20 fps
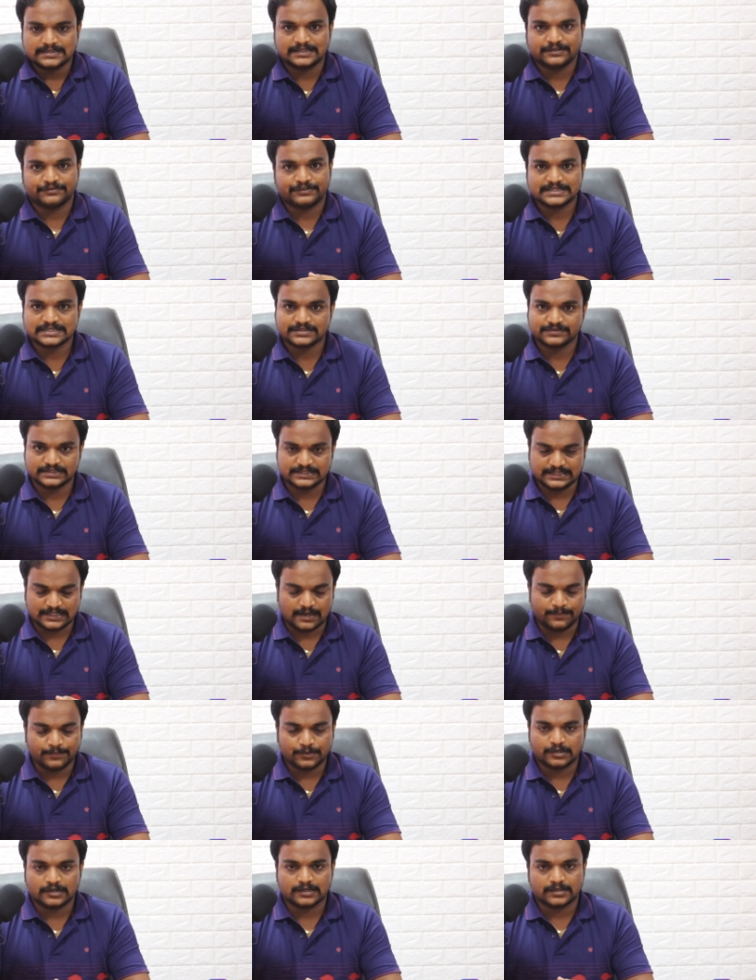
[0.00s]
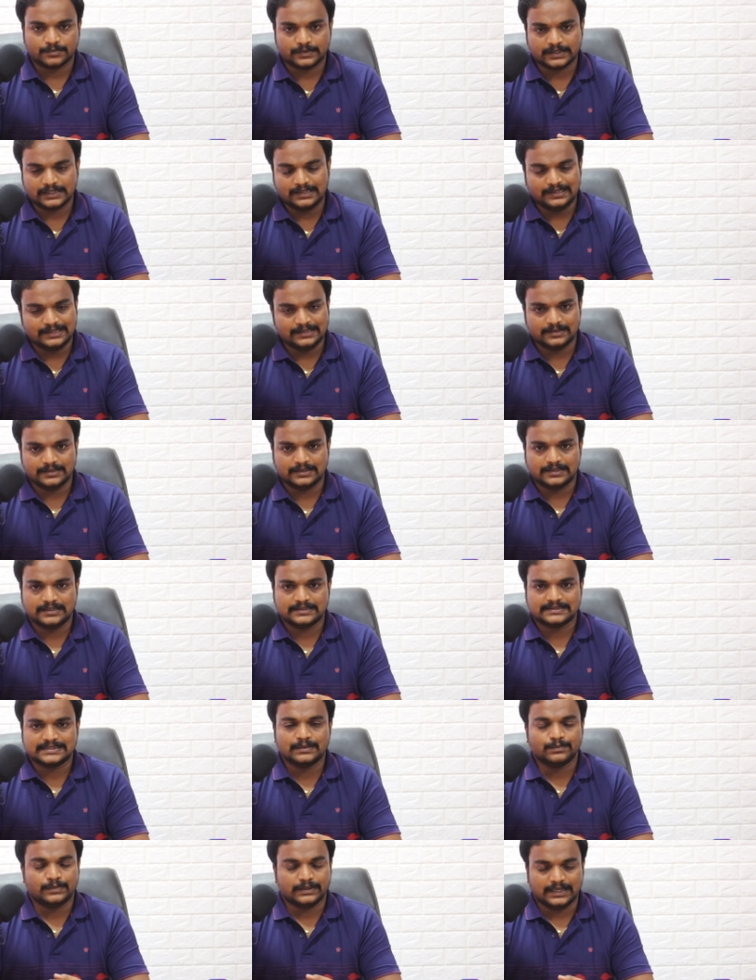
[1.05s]
சரி ஃபஸ்ட் ஃபஸ்ட்டு காப்பர் வாட்டர் பாட்டில்
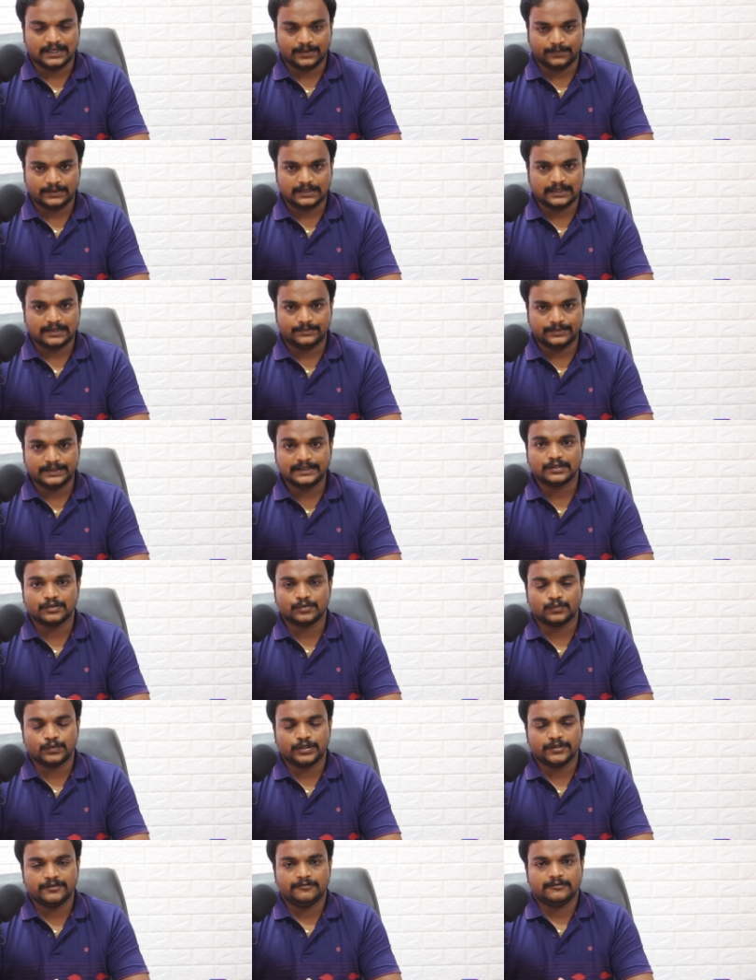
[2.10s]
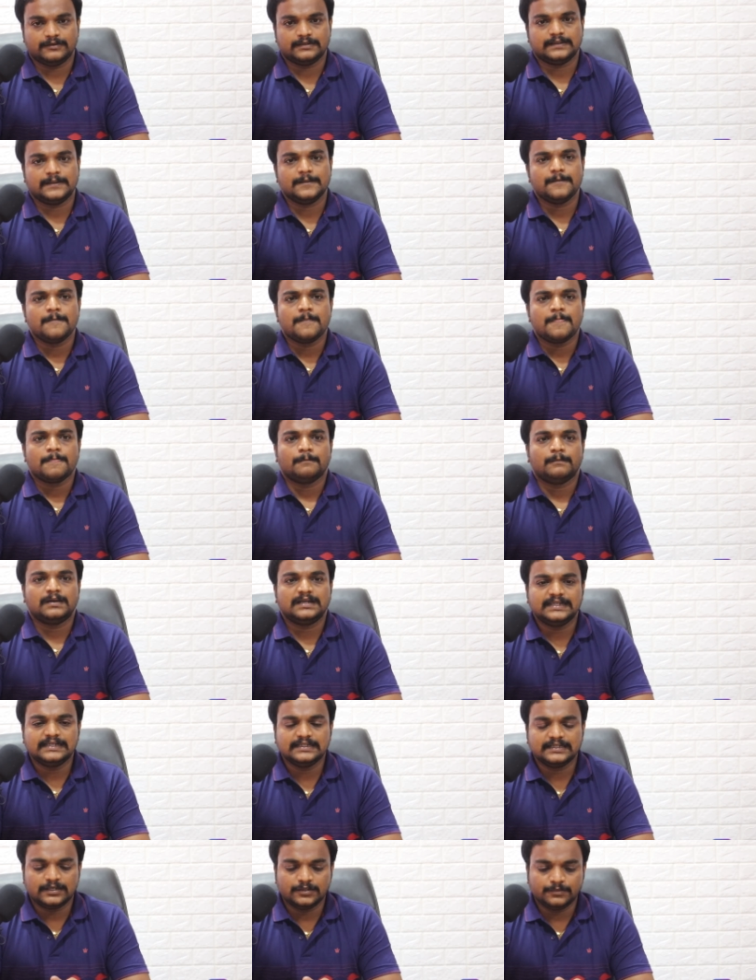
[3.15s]
செல் பண்ண ஆரம்பிக்கலாம் அப்படின்ற ஒரு முடிவுக்கு வந்தேன்
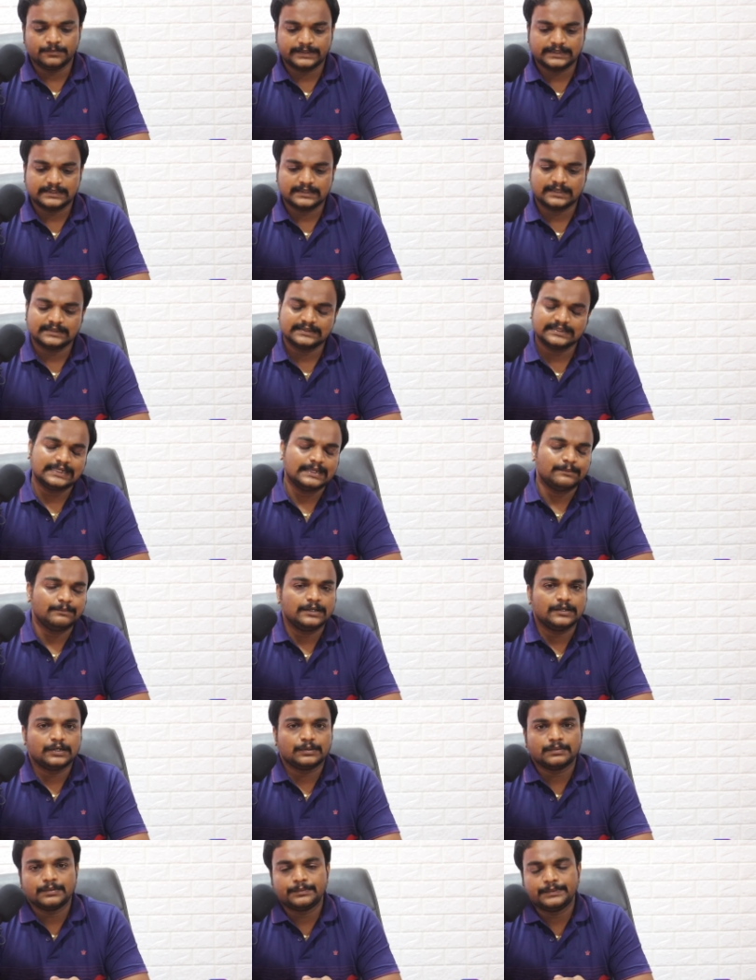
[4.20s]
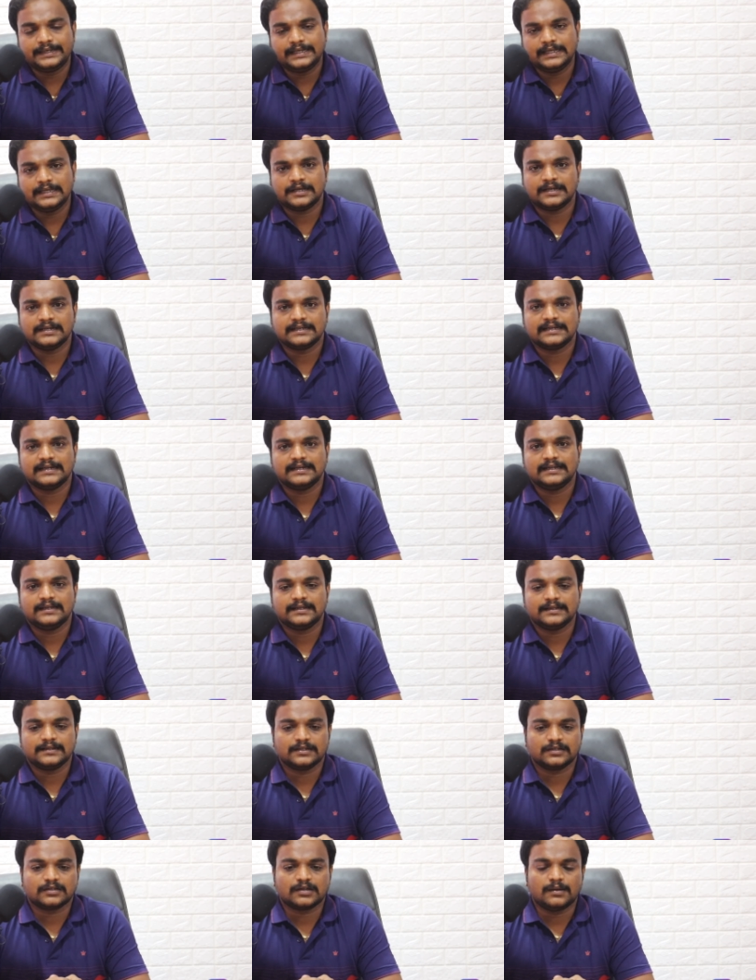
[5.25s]
பட் இருந்தாலும் பார்த்தீங்கன்னா அந்த டைமில் ரொம்ப பெரிய
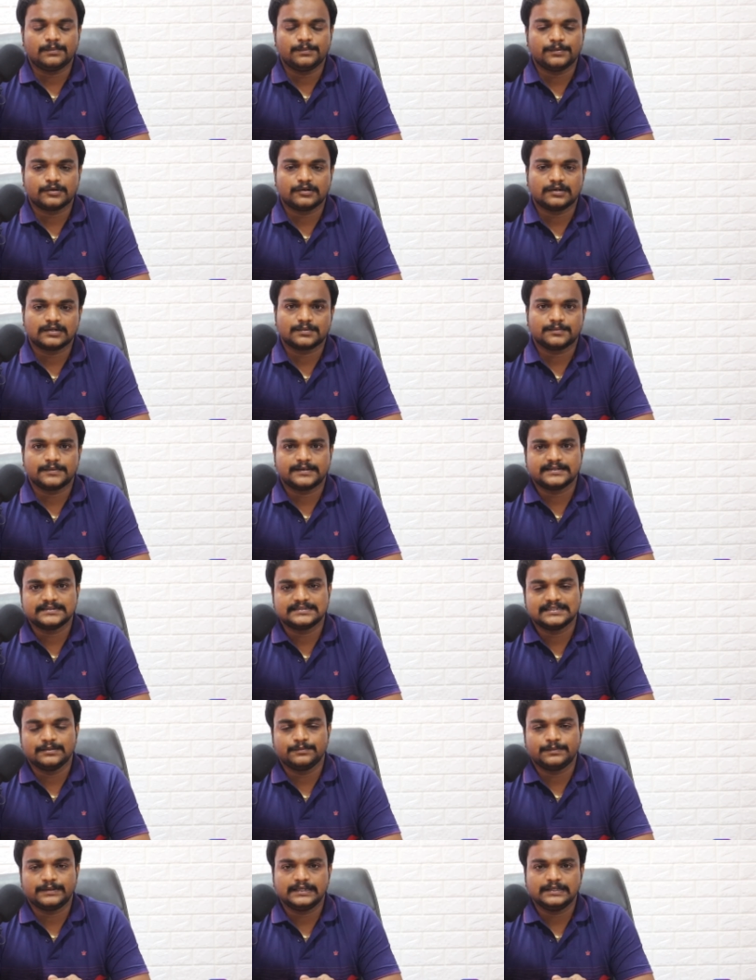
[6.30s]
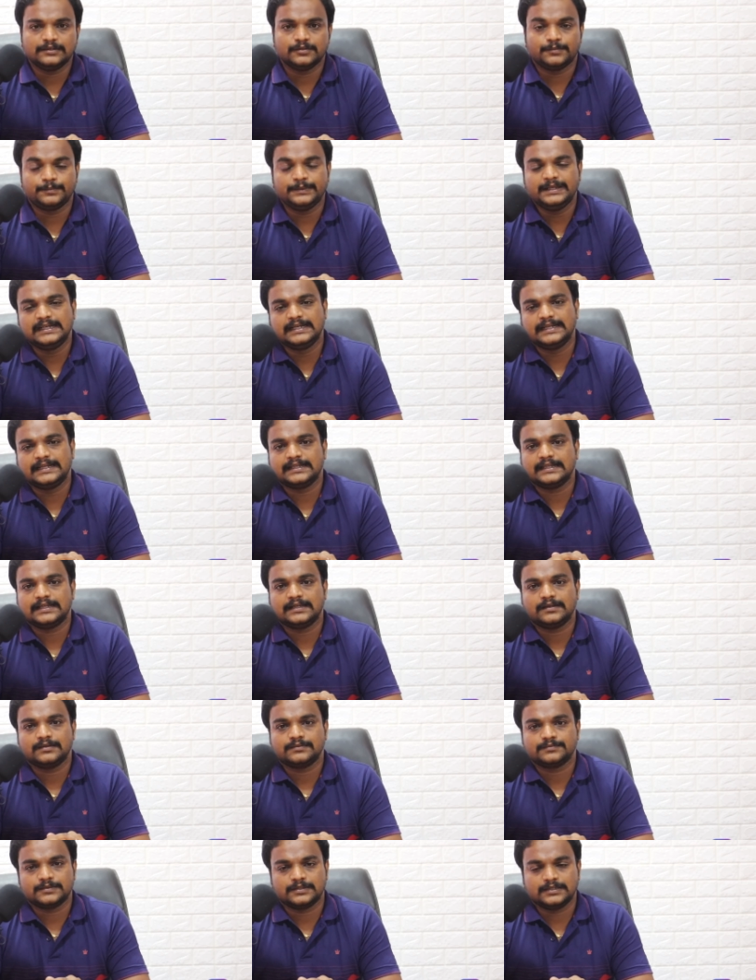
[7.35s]
ஆட்கள்லாம் காப்பர் வாட்டர் பாட்டில் செல் பண்ணி ஒரு பீக்கில்
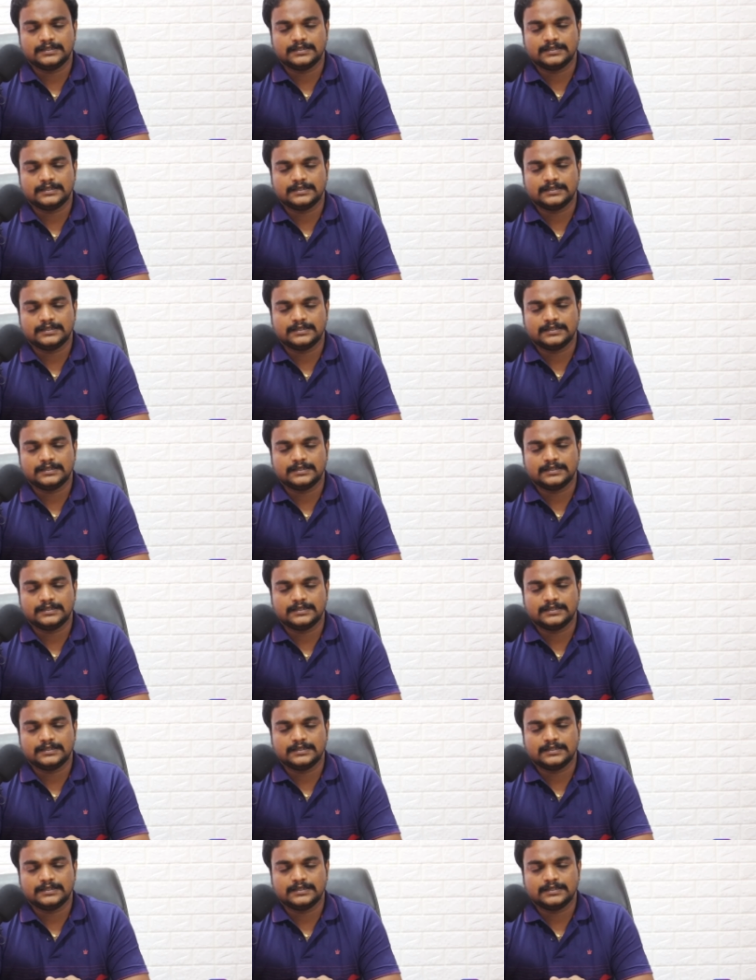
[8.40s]
இருந்தாங்க